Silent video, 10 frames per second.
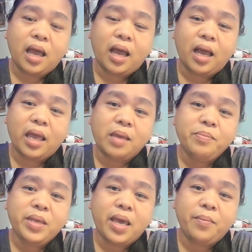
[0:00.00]
uh, ah,
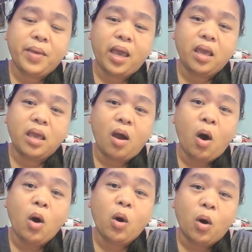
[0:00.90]
MBMA
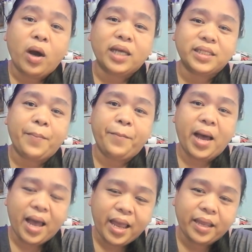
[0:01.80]
Hong Kong
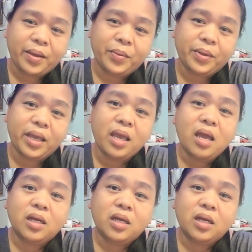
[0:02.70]
Kasambahay, okay?